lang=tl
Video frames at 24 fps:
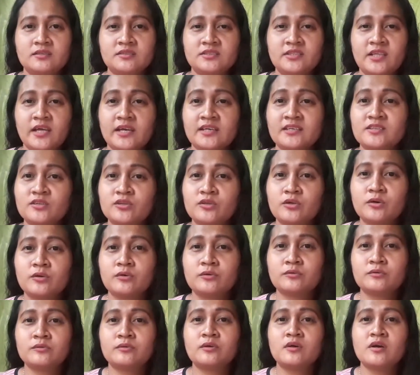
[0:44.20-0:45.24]

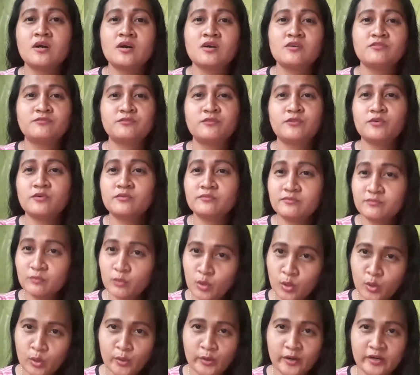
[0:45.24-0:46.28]
Techno
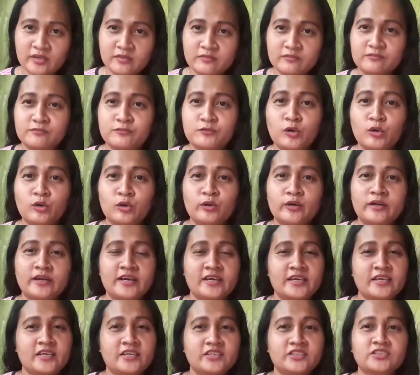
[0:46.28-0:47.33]
Fubor 4.
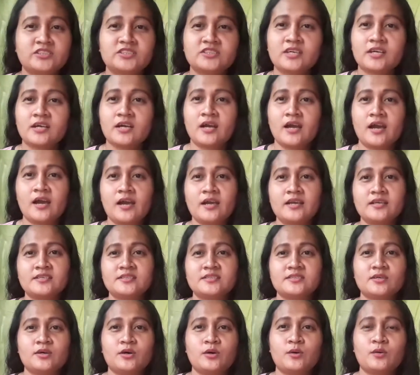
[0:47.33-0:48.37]
Ayan siya guys.
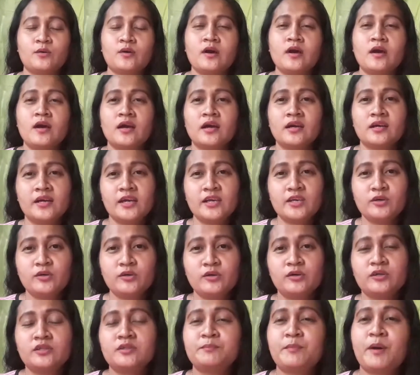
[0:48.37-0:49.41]
So,
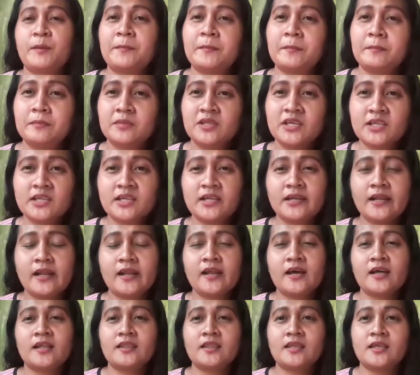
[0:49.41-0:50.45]
ngayon, titingnan
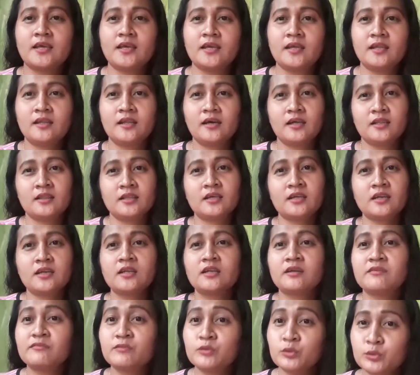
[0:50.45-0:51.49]
natin at
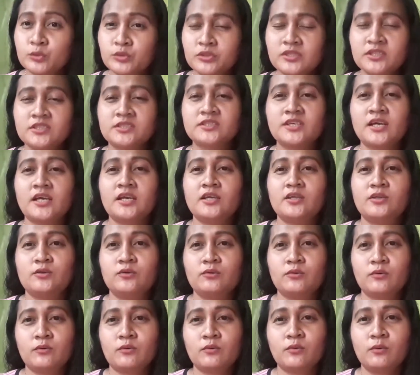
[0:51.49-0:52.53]
i-review ko din sa
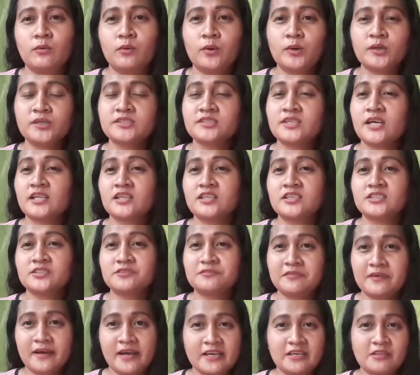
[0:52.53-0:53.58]
inyo kung
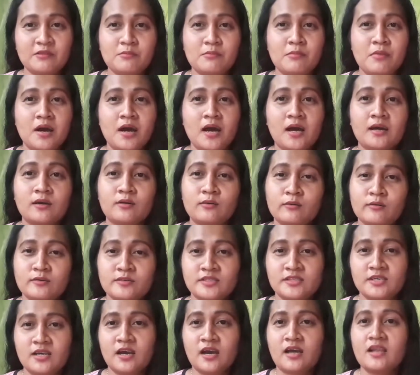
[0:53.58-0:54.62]
satisfied ba ako
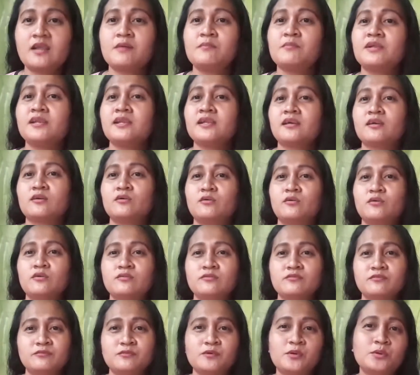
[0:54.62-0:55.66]
sa nabili
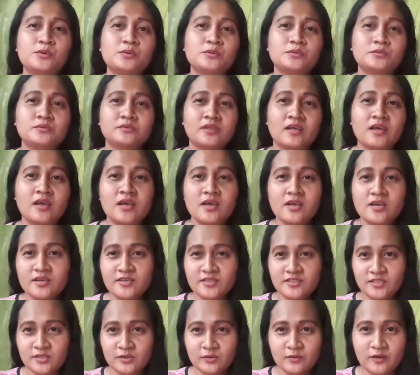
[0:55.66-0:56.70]
kong phone.
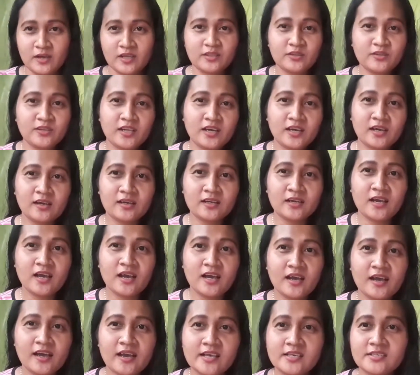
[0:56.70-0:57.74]
So, eto na nga
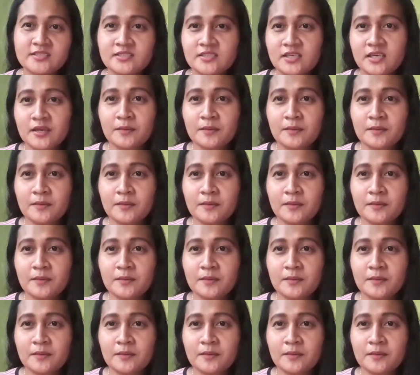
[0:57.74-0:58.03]
guys.